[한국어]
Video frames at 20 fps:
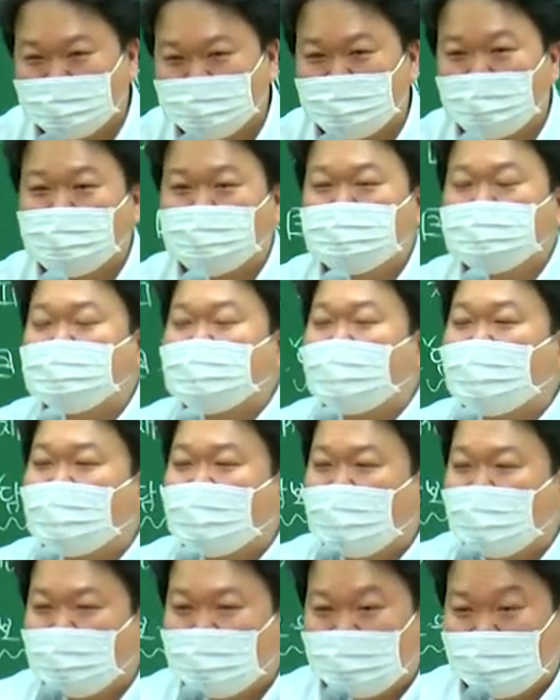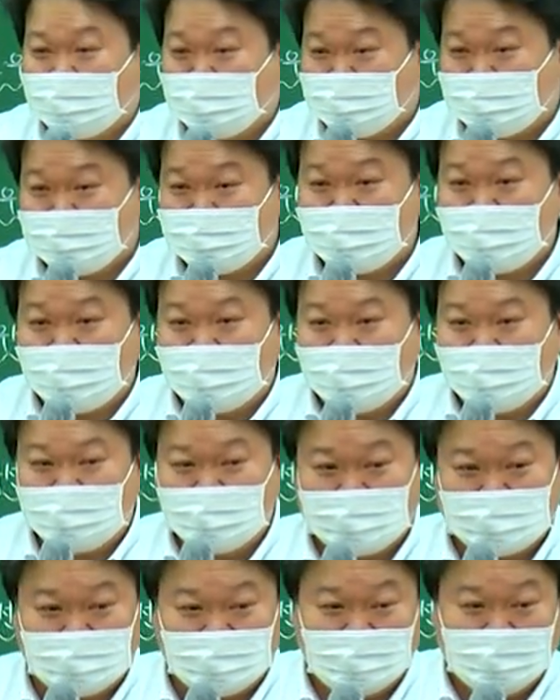전 불쌍한 아이들
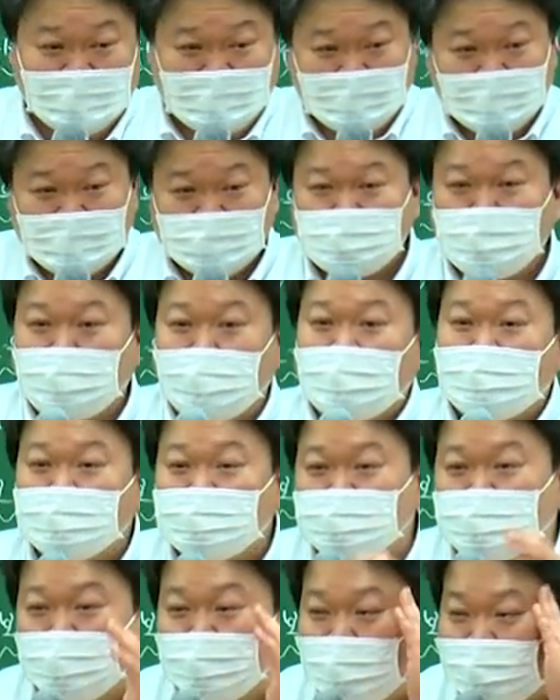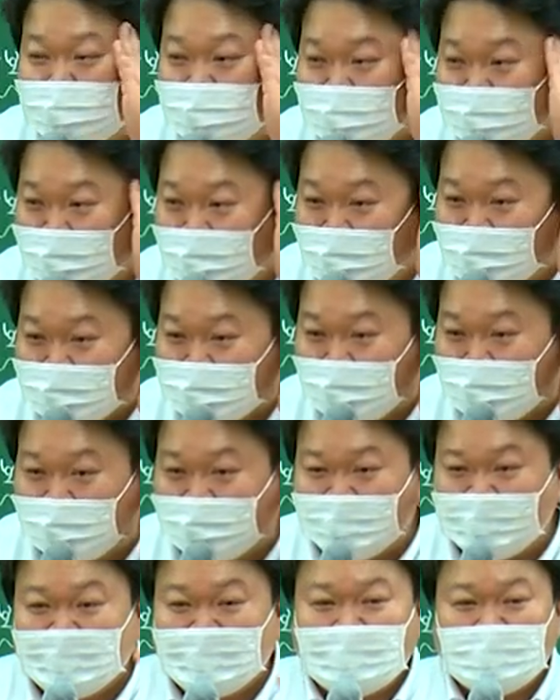저 100은 줘야 될 거 아니야.
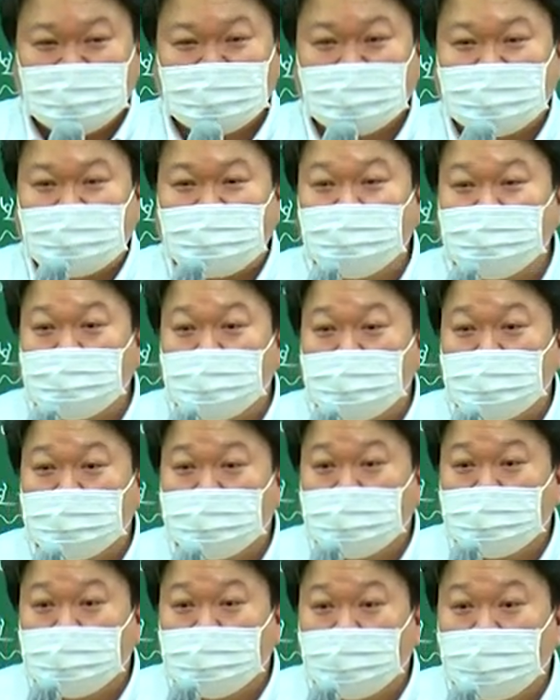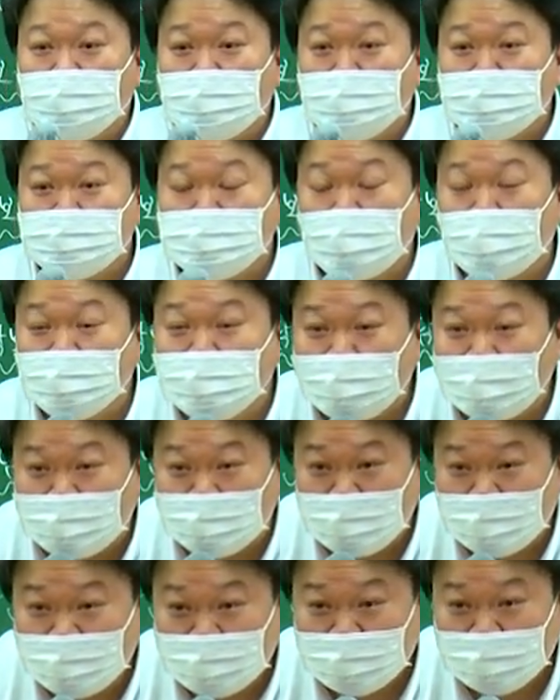그래서
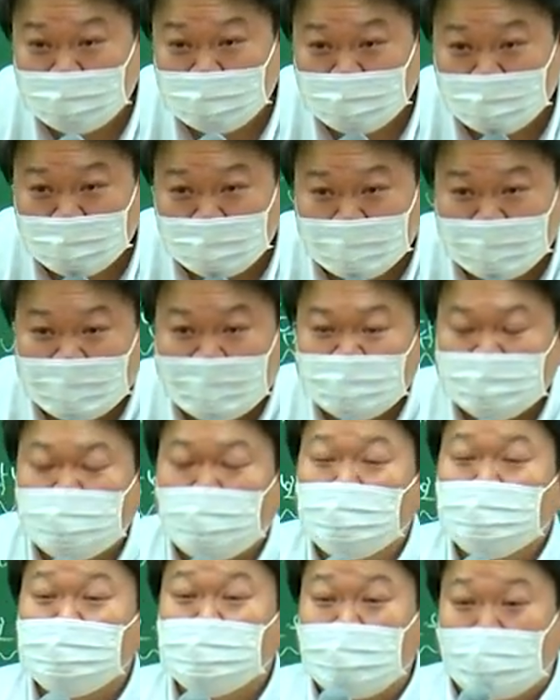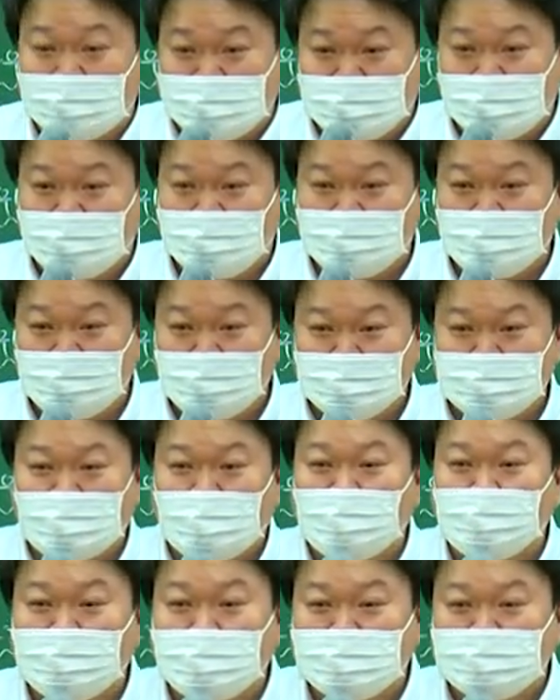1000이라고요? 1000도 괜찮아. 1000도
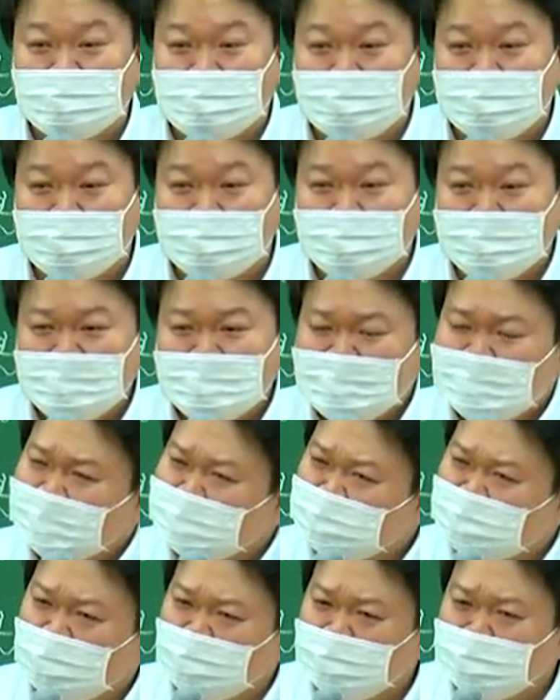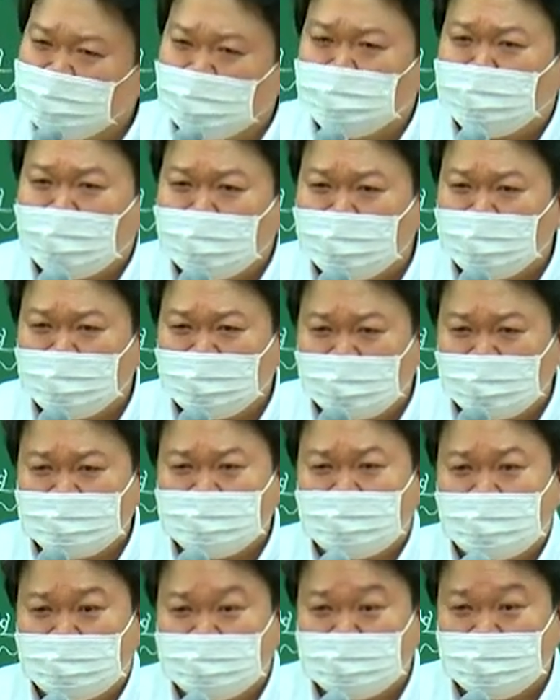서울에서는 1000 몇백만 원까지는
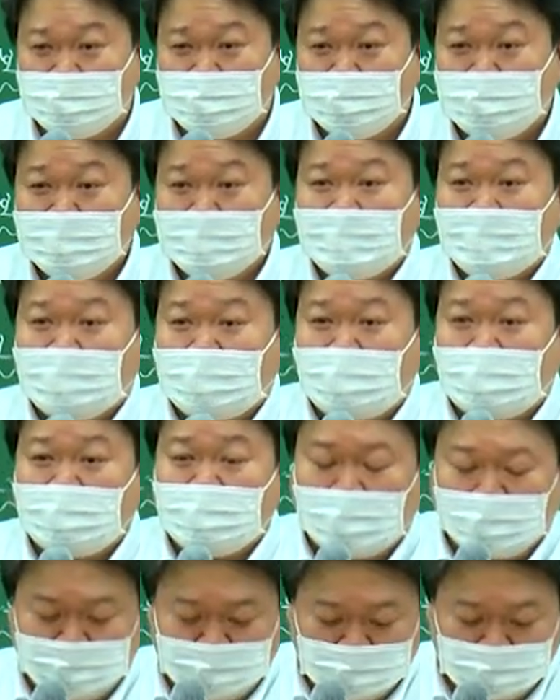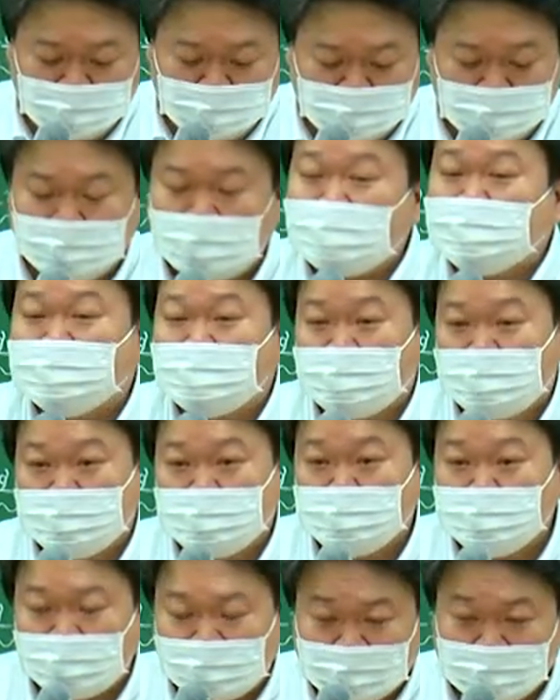괜찮아. 아예 안 받아도 괜찮아요.
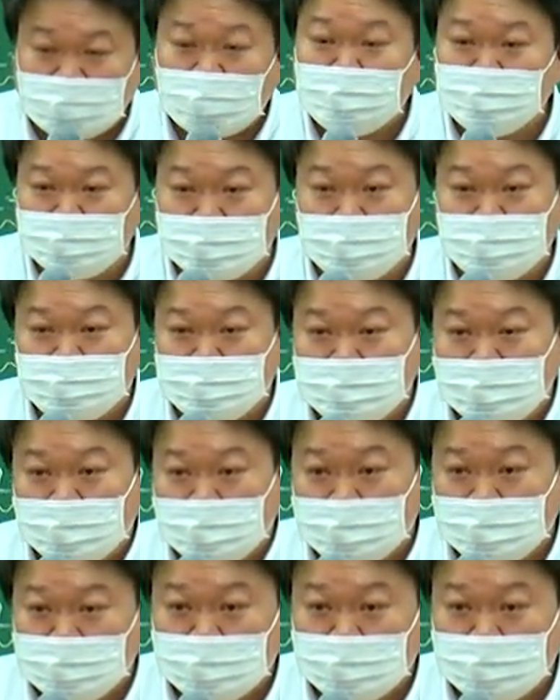최우선순위야.